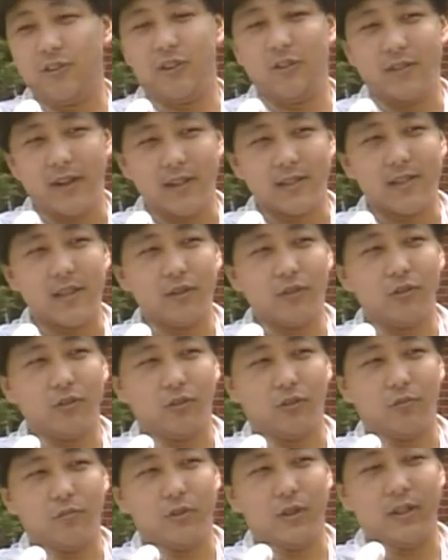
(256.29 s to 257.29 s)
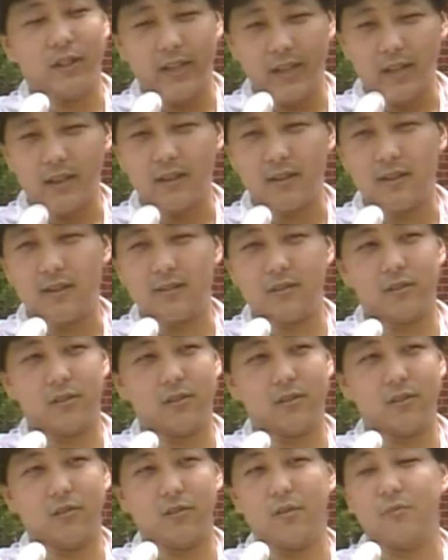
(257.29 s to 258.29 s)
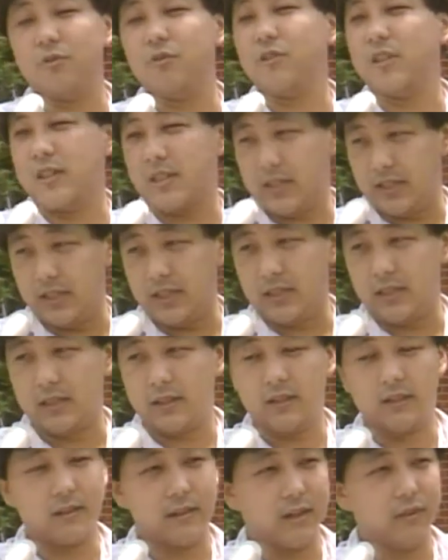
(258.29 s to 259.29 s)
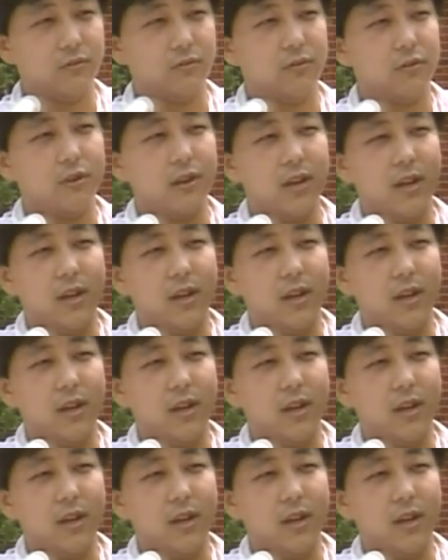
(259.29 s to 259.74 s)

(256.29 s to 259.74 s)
おいては選挙っていうものはね必ず必要なもんだしあの